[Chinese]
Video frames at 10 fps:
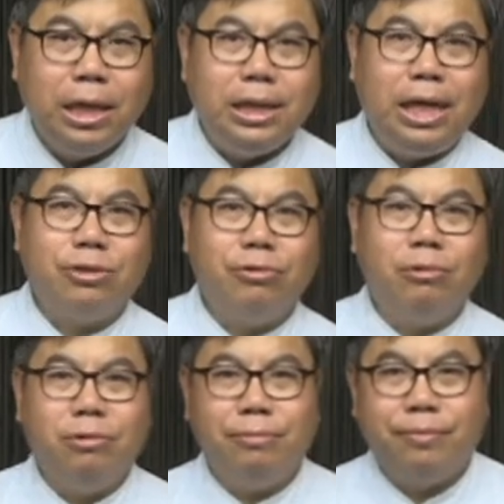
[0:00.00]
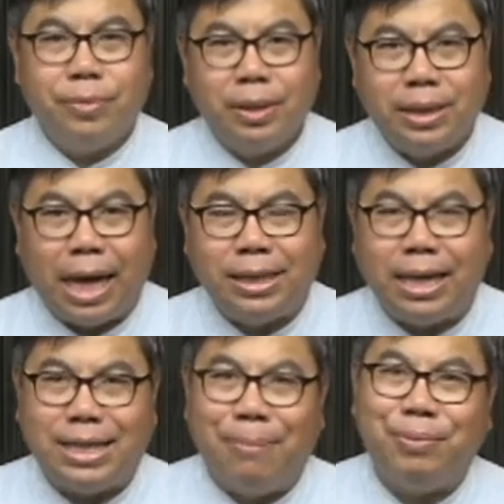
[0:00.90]
耶稣他
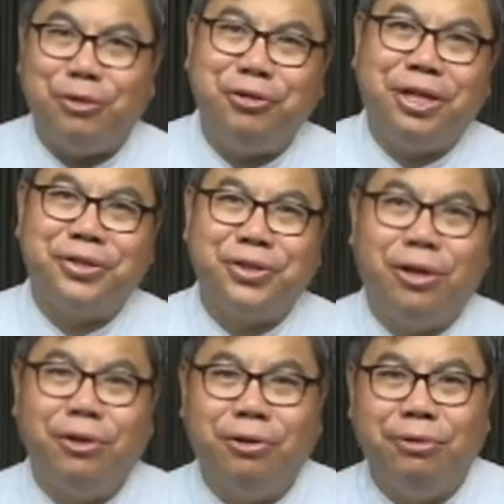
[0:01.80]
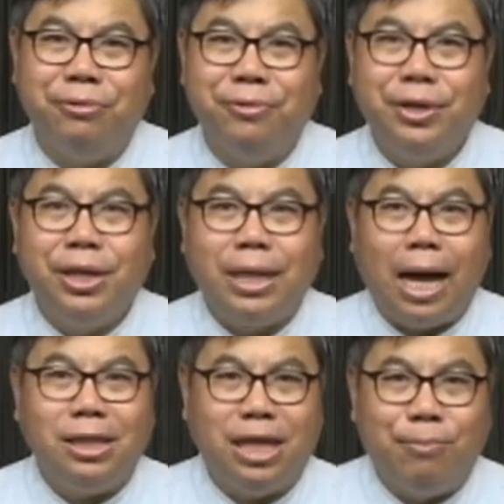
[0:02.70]
在讲比喻的时候，
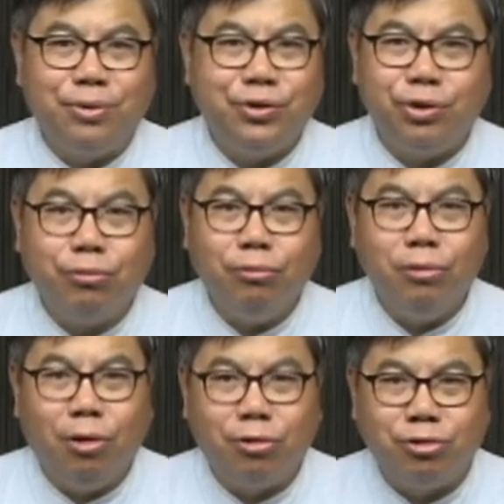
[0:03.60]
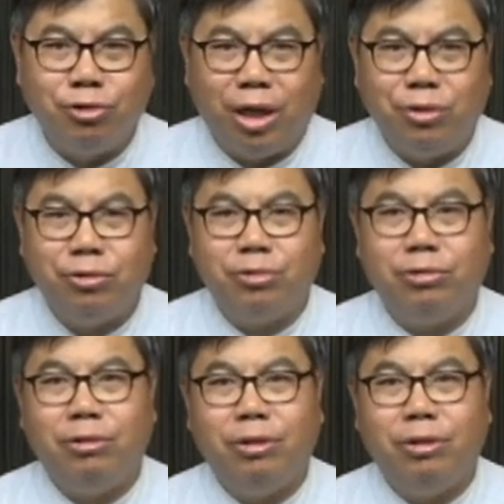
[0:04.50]
他也不是故弄玄虚，